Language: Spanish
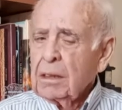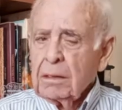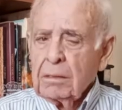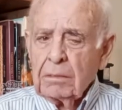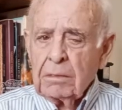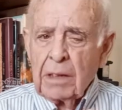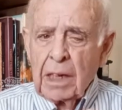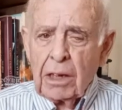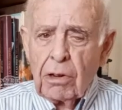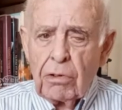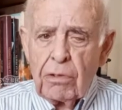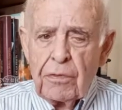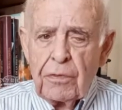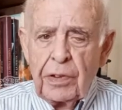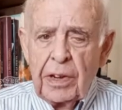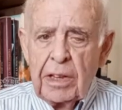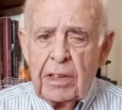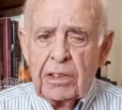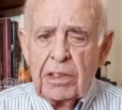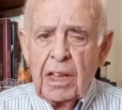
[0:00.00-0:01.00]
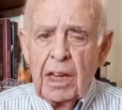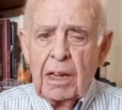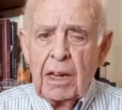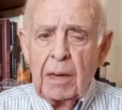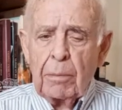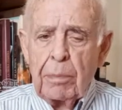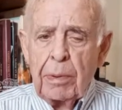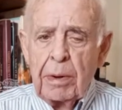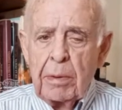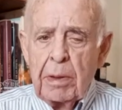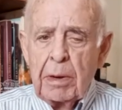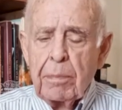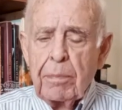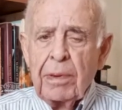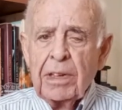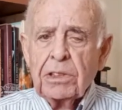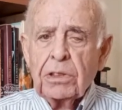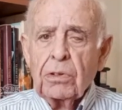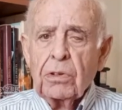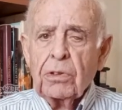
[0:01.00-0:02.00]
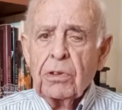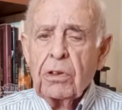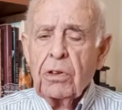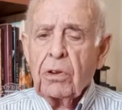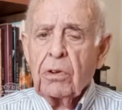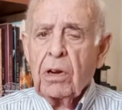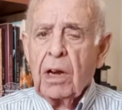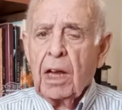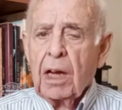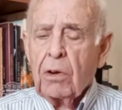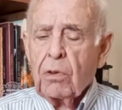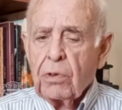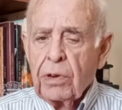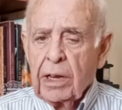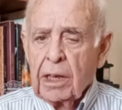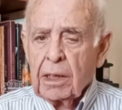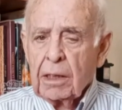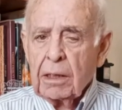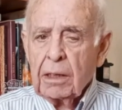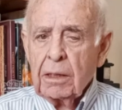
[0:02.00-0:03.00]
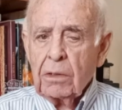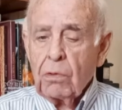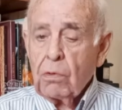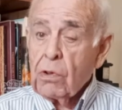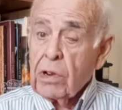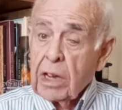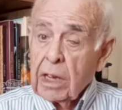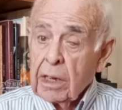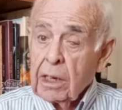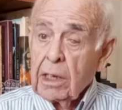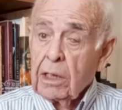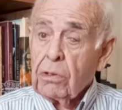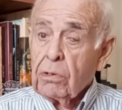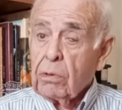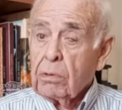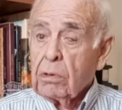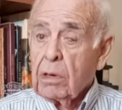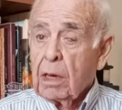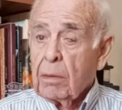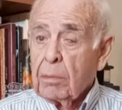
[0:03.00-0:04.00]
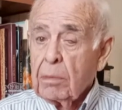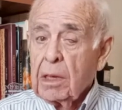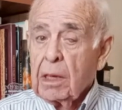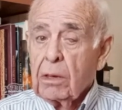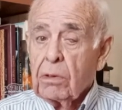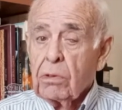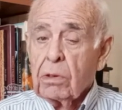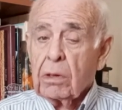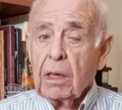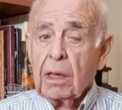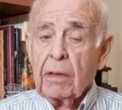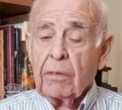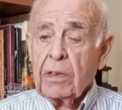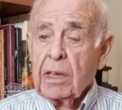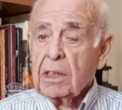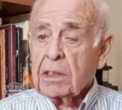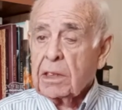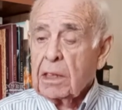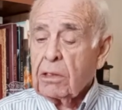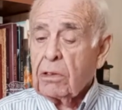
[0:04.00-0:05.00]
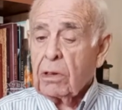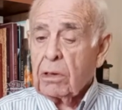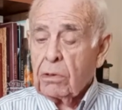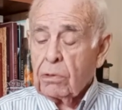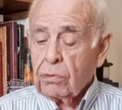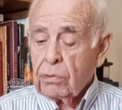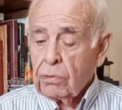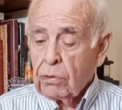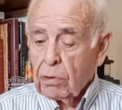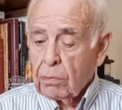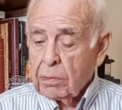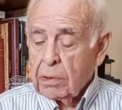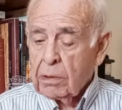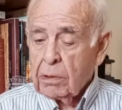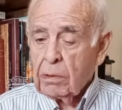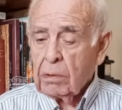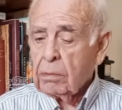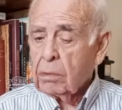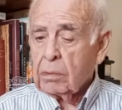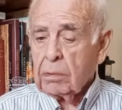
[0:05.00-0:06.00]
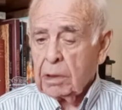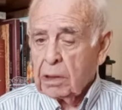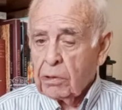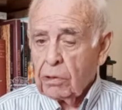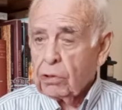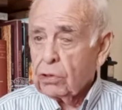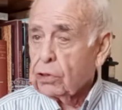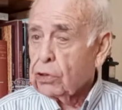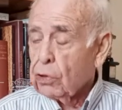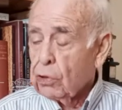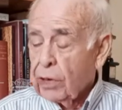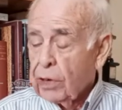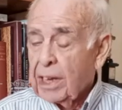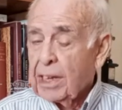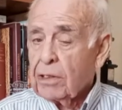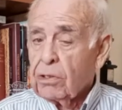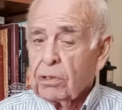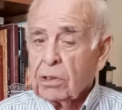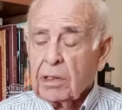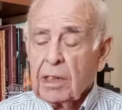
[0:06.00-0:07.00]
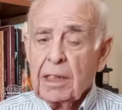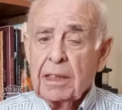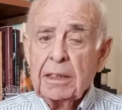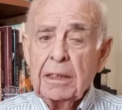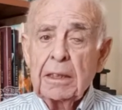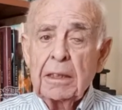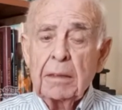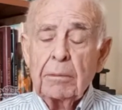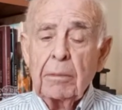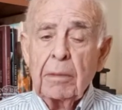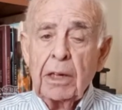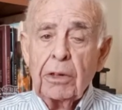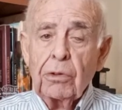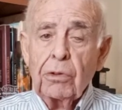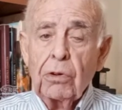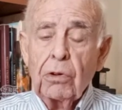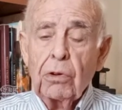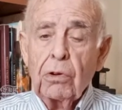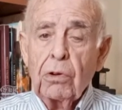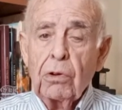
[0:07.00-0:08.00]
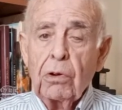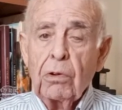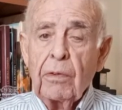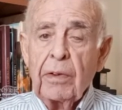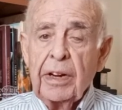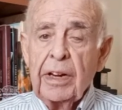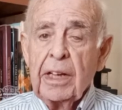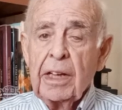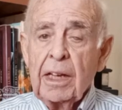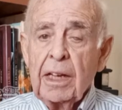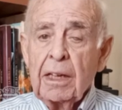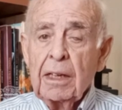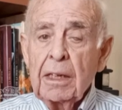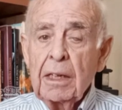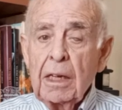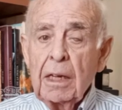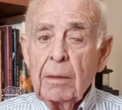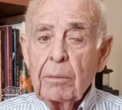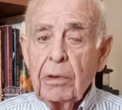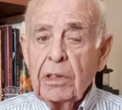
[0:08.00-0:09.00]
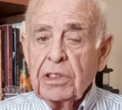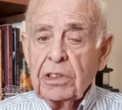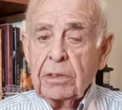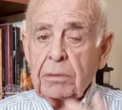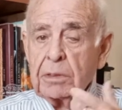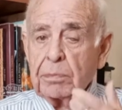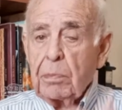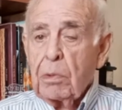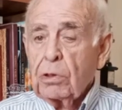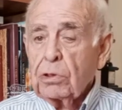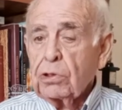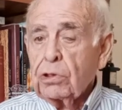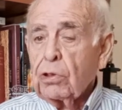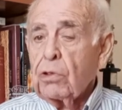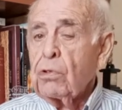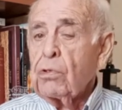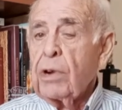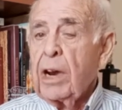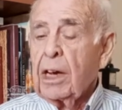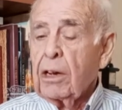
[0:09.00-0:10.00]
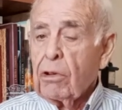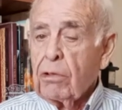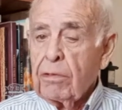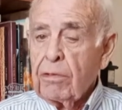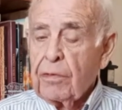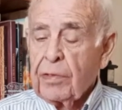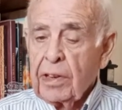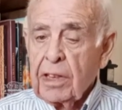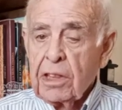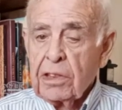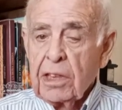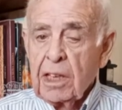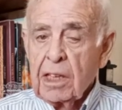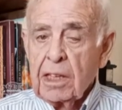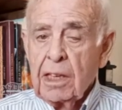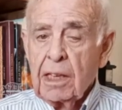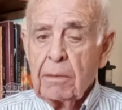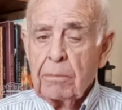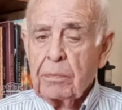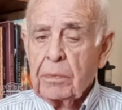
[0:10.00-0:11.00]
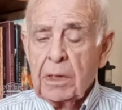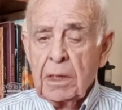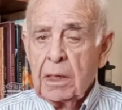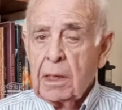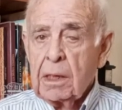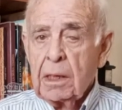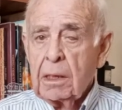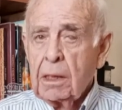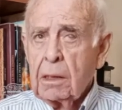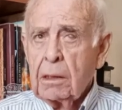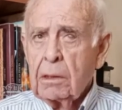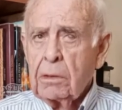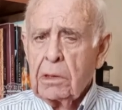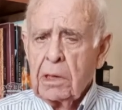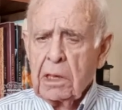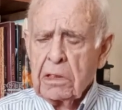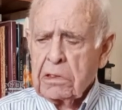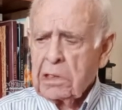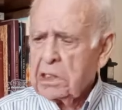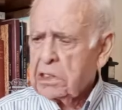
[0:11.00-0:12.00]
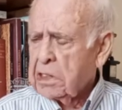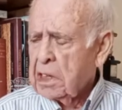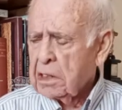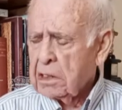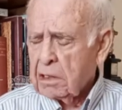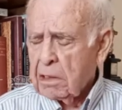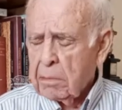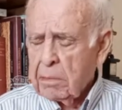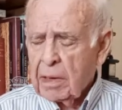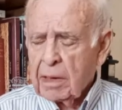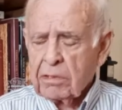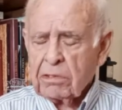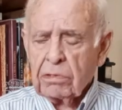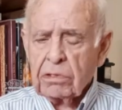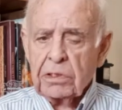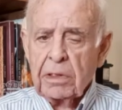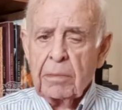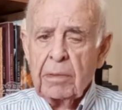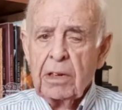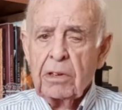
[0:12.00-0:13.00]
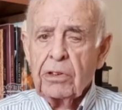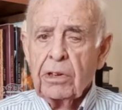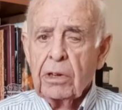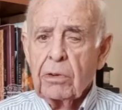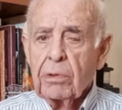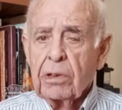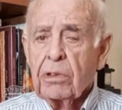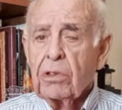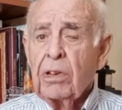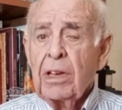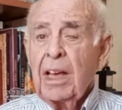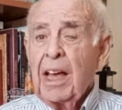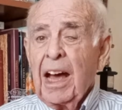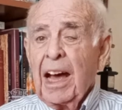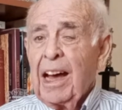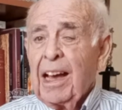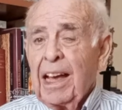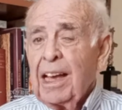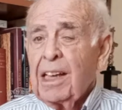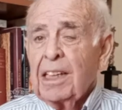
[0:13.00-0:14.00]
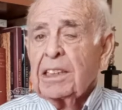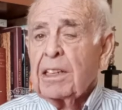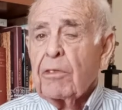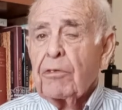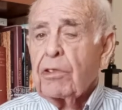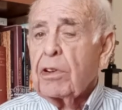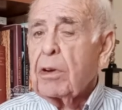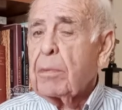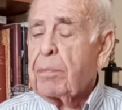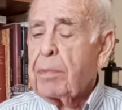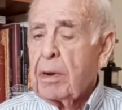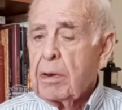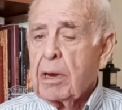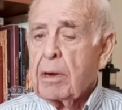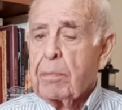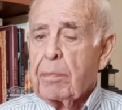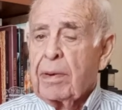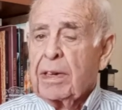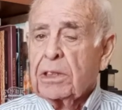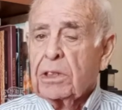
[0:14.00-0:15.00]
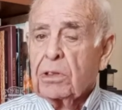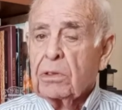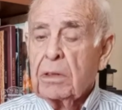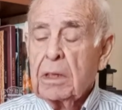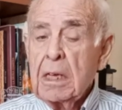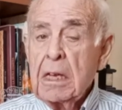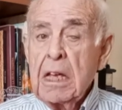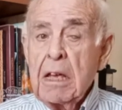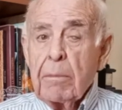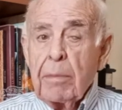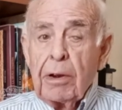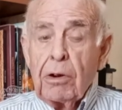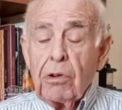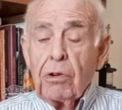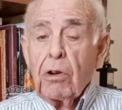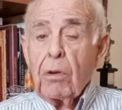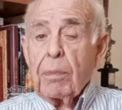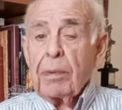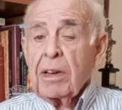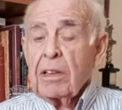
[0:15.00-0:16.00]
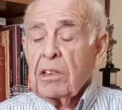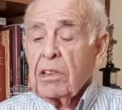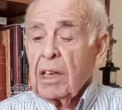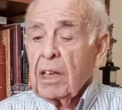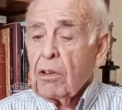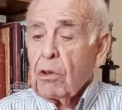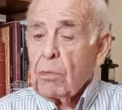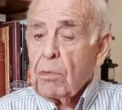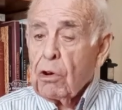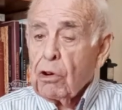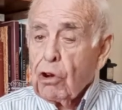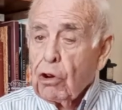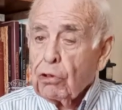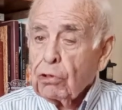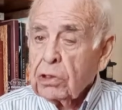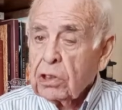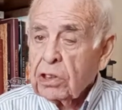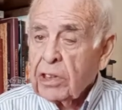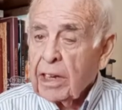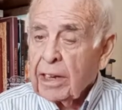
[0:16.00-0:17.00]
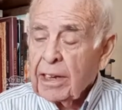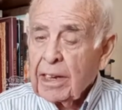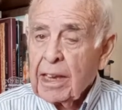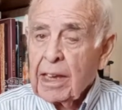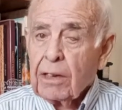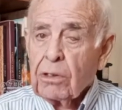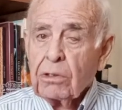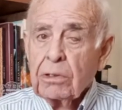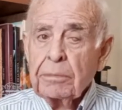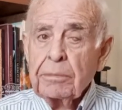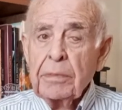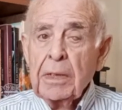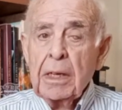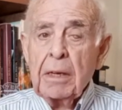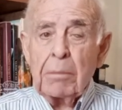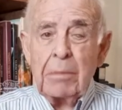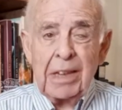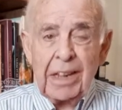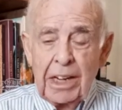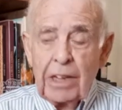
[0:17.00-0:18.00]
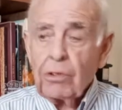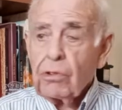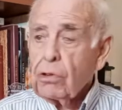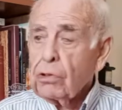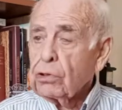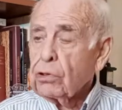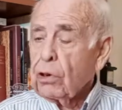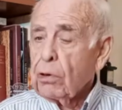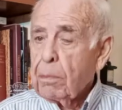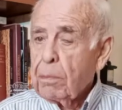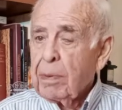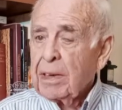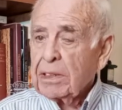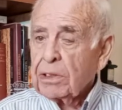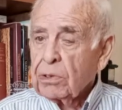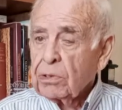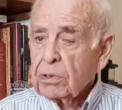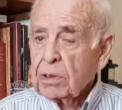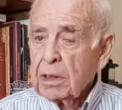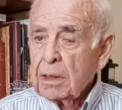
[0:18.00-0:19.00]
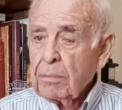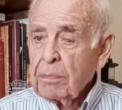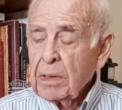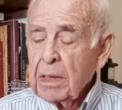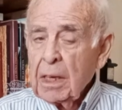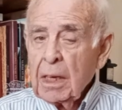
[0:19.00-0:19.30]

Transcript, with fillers: Eh, una conferencia, el primer paso dio la UNED un querido amigo que había sido alumno mío de doctorado, tal, Manolo Barea, pues montó una conferencia allí, el eh, 17 de marzo, si mal no recuerdo. Ah, ese fue el primer paso. Pero luego parece como contagiado, vinieron otros pasos.